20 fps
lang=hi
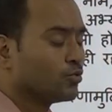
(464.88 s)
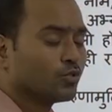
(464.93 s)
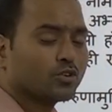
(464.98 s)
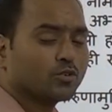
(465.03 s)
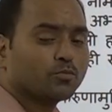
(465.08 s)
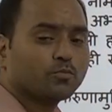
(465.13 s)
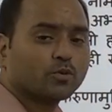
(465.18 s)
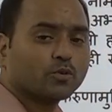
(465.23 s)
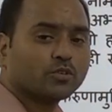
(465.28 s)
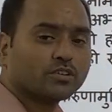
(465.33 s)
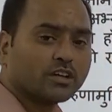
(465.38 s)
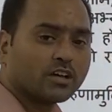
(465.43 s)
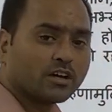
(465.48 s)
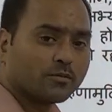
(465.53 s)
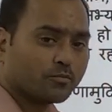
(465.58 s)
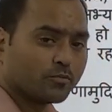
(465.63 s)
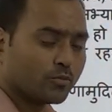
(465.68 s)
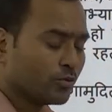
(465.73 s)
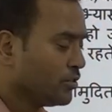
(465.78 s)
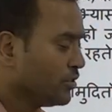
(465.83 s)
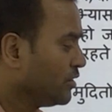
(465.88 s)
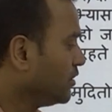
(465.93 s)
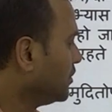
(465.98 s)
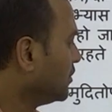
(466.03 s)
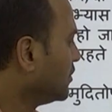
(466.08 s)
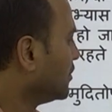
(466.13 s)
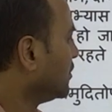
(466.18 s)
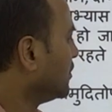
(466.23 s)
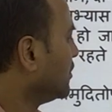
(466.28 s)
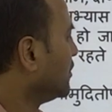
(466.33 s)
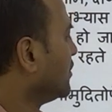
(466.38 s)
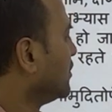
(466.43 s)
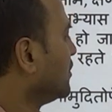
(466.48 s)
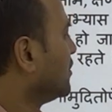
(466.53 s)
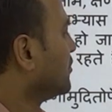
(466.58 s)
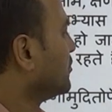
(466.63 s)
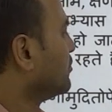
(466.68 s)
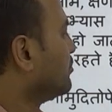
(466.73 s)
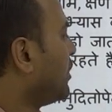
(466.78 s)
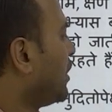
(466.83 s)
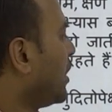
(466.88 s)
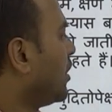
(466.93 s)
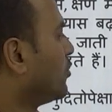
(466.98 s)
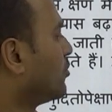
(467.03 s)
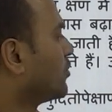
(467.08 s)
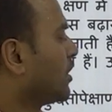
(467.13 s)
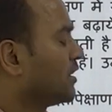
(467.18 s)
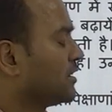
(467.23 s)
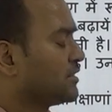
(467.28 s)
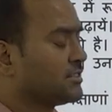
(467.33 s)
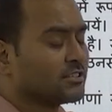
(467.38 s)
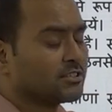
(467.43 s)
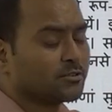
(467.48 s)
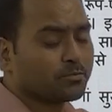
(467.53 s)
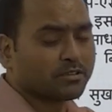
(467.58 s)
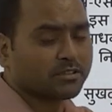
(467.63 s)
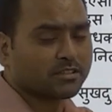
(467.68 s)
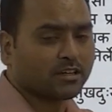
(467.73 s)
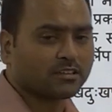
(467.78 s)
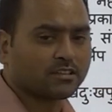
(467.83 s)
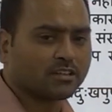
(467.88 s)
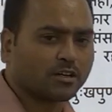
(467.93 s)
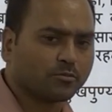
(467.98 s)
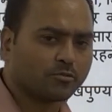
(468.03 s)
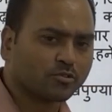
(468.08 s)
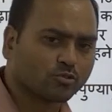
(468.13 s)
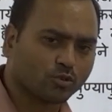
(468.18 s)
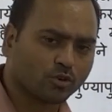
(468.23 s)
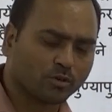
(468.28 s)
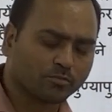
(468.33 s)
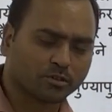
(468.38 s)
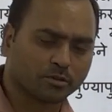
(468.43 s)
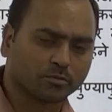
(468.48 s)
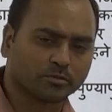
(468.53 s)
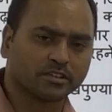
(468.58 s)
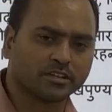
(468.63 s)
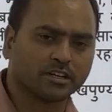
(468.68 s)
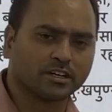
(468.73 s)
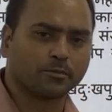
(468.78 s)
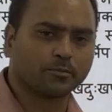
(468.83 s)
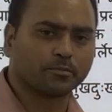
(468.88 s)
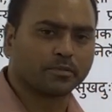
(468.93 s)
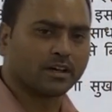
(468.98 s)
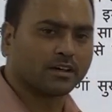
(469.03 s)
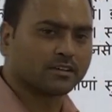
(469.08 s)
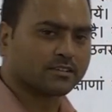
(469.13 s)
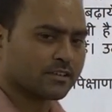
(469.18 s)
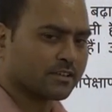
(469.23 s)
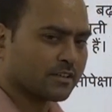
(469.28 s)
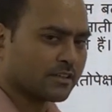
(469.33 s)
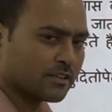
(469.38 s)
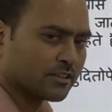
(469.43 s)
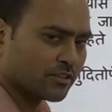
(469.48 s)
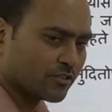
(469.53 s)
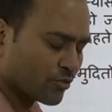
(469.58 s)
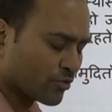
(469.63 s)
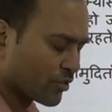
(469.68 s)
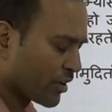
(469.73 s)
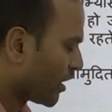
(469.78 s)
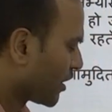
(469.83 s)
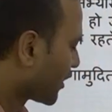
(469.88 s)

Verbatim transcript: दुख पुण्य पुण्य चित्त प्रसादन अब इसको हम समझने का प्रयास करेंगे तो क्या